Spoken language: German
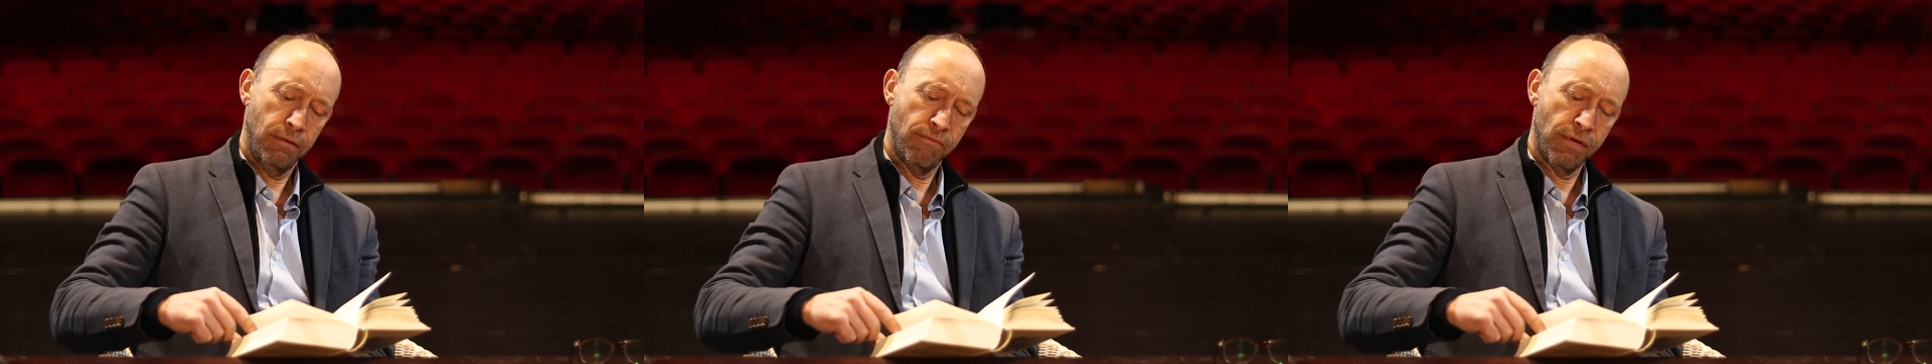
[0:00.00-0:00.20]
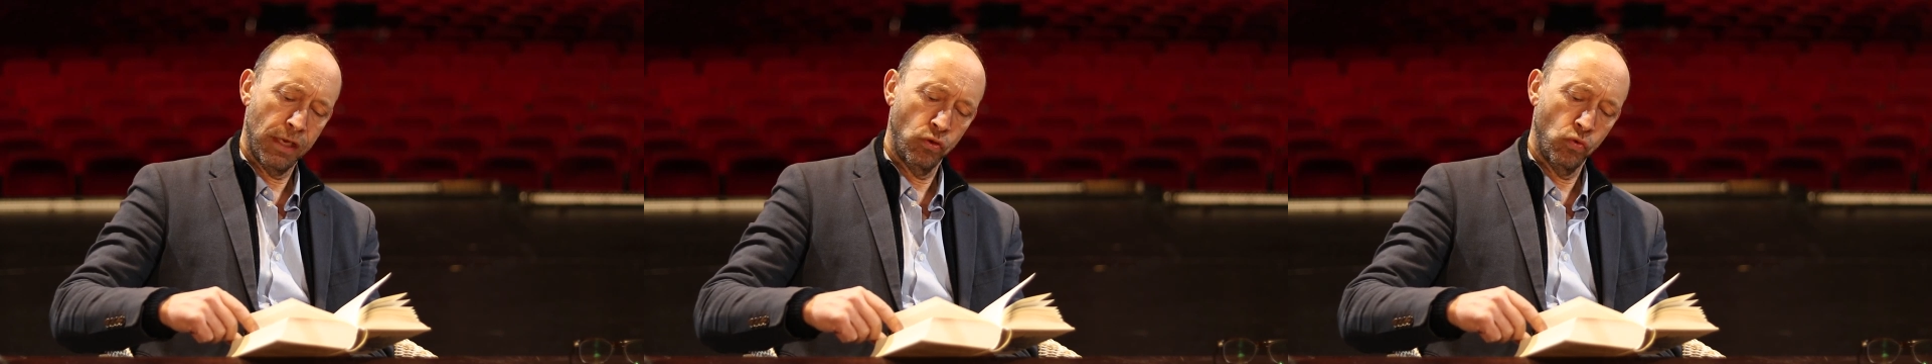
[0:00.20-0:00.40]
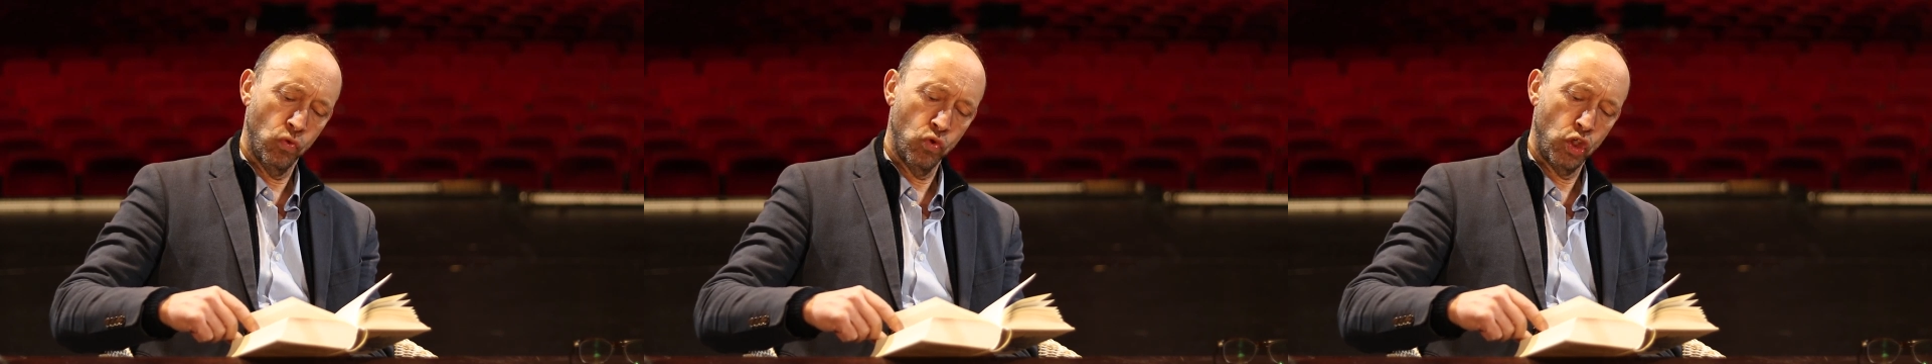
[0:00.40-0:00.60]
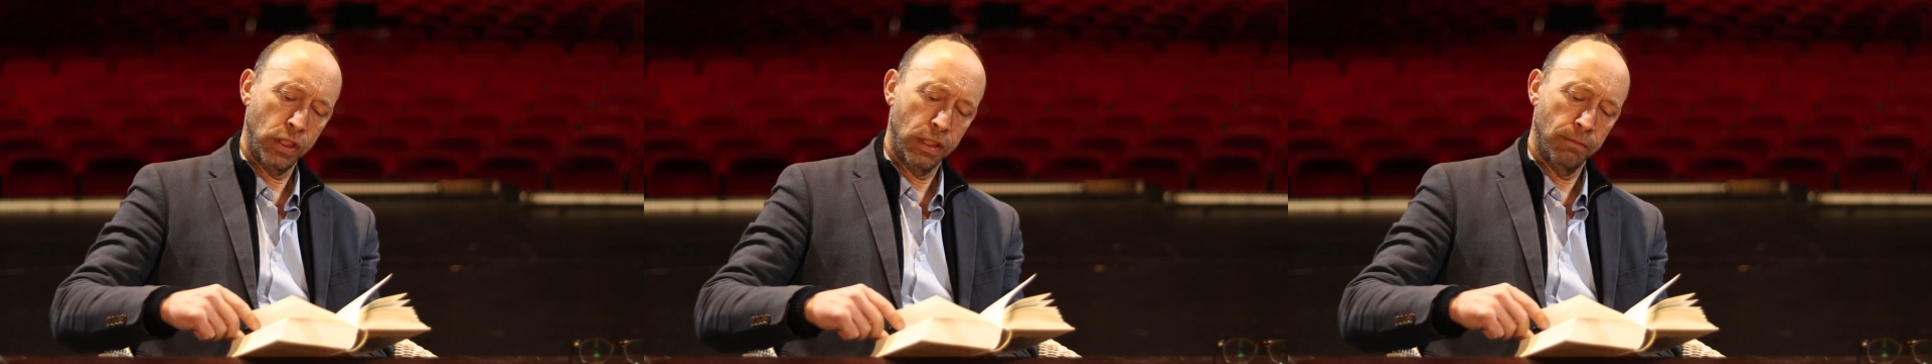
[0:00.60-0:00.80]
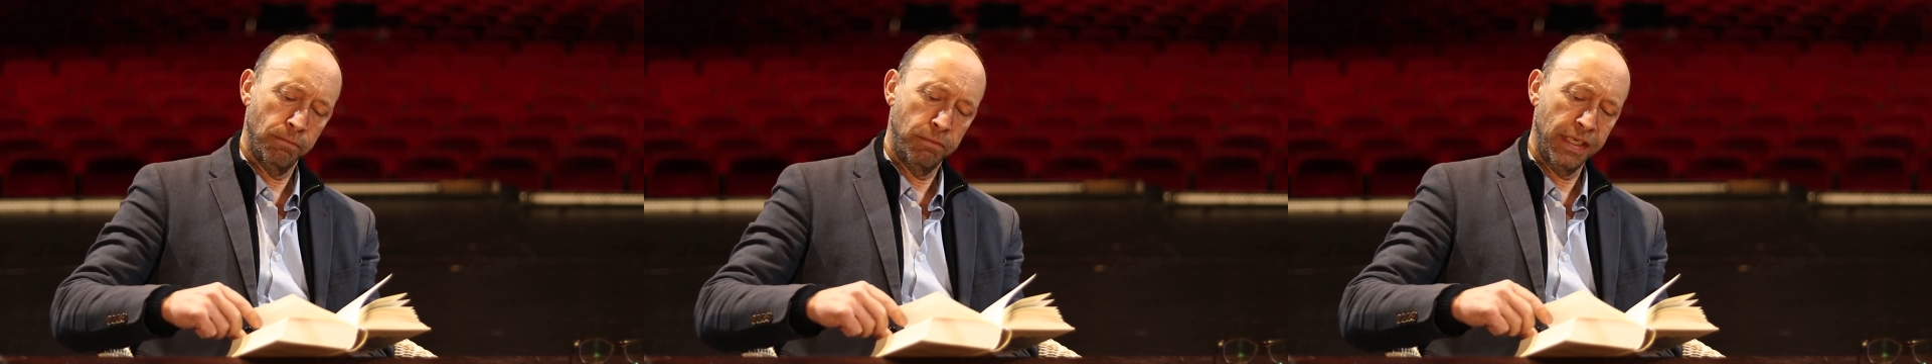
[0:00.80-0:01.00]
waren
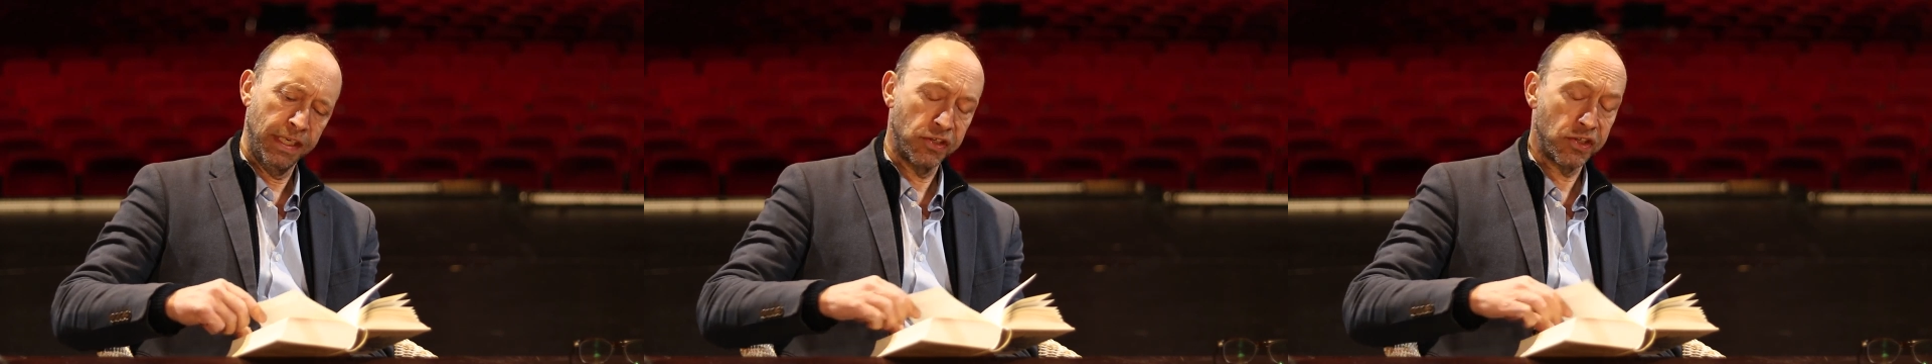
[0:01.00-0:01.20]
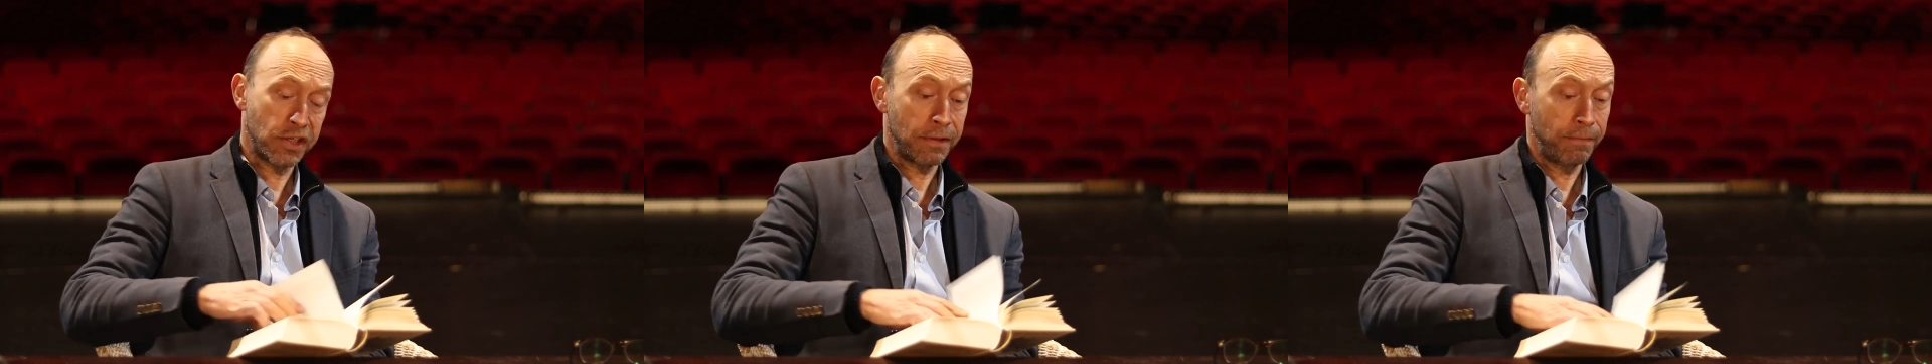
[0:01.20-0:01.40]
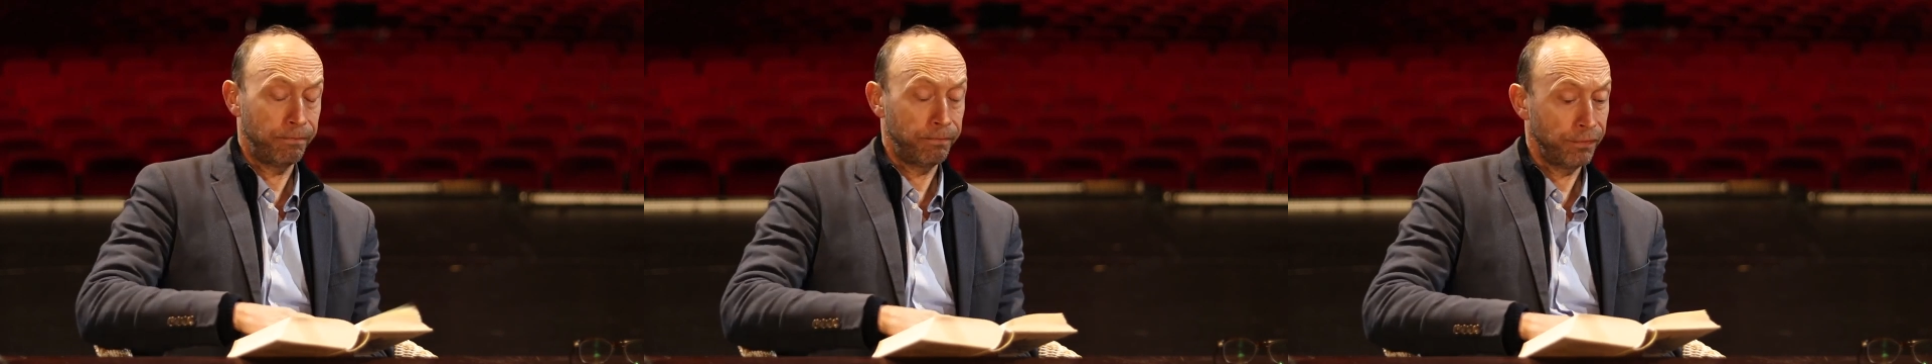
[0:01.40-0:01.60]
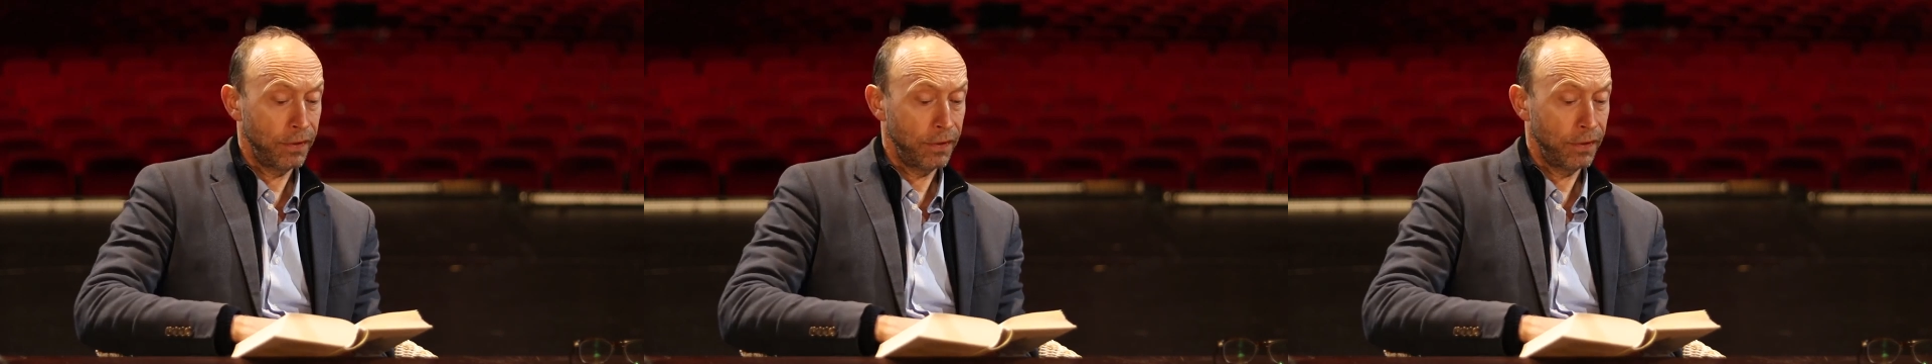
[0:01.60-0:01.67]
unsteten Blicks,